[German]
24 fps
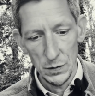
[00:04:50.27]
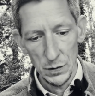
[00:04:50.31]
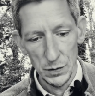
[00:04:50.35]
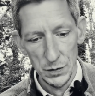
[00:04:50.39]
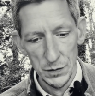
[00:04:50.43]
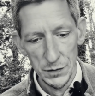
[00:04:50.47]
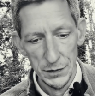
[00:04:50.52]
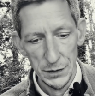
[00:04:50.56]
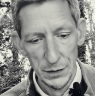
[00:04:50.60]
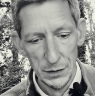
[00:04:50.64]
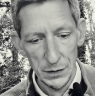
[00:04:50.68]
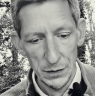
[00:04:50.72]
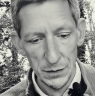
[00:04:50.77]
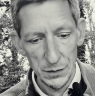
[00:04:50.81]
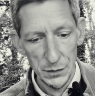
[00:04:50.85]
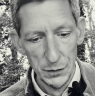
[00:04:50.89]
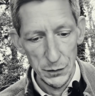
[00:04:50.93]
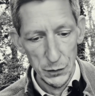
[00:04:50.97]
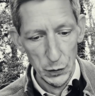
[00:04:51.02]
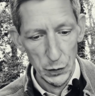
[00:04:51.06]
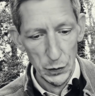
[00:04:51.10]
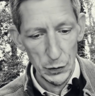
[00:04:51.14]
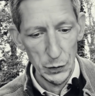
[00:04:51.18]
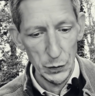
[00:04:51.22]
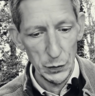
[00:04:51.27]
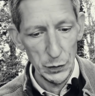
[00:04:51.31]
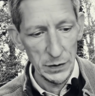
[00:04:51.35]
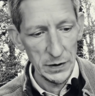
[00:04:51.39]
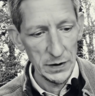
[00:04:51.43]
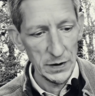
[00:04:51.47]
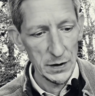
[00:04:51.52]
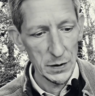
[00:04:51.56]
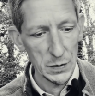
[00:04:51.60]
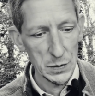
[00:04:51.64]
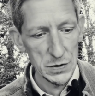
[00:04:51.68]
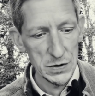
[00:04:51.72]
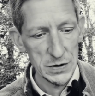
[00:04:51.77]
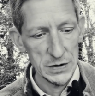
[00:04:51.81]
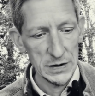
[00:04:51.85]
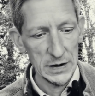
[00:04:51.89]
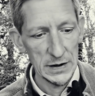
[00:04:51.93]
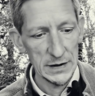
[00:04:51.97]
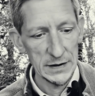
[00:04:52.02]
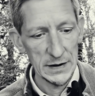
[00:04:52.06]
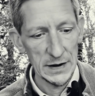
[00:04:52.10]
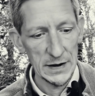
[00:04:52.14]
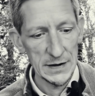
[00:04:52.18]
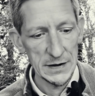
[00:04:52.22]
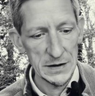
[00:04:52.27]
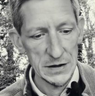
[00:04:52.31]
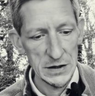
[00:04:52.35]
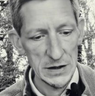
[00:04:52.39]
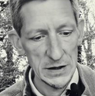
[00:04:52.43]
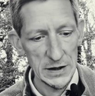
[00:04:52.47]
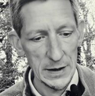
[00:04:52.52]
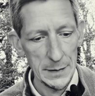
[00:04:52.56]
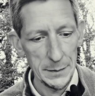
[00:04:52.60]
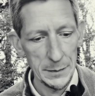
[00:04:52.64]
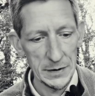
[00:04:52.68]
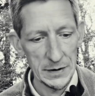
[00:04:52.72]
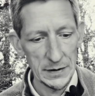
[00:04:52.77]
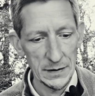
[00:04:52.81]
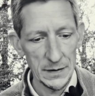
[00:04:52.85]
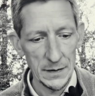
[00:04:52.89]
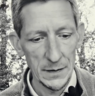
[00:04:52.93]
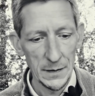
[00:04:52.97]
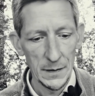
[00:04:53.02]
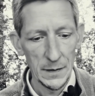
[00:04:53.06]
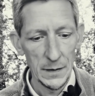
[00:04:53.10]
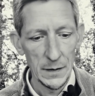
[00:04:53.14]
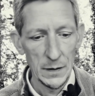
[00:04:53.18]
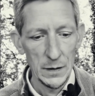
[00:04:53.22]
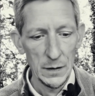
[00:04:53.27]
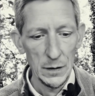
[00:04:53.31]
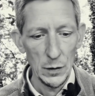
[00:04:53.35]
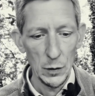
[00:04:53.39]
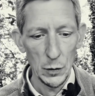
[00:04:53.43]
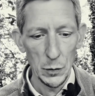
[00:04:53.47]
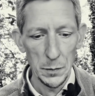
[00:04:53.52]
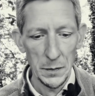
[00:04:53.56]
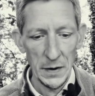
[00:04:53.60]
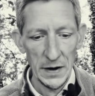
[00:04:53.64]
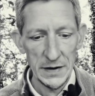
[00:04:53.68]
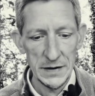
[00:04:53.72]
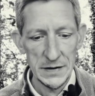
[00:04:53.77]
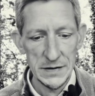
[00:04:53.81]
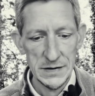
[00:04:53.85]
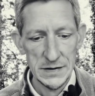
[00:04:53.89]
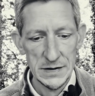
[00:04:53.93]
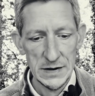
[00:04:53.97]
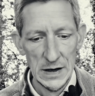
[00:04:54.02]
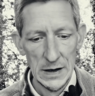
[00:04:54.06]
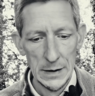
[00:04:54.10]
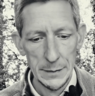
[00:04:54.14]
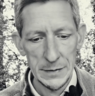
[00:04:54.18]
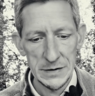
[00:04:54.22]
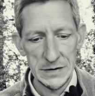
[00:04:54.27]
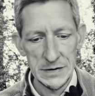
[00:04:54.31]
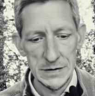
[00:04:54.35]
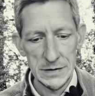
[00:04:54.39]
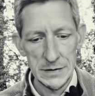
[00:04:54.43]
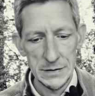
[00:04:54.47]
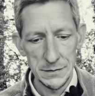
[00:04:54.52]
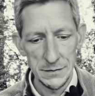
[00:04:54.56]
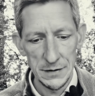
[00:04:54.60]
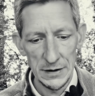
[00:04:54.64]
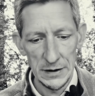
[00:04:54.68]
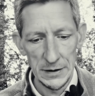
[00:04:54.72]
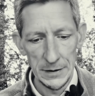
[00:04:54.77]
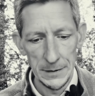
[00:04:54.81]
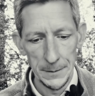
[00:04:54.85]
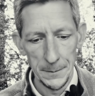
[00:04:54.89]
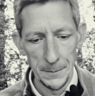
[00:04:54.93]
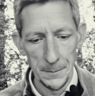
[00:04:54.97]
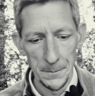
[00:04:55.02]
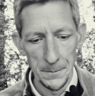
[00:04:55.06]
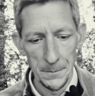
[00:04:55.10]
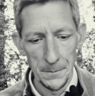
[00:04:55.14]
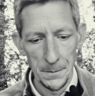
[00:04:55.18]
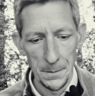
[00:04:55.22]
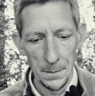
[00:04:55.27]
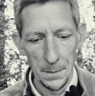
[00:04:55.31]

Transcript: und von vor Könige und Statthalter schleppen um meines Namens willen.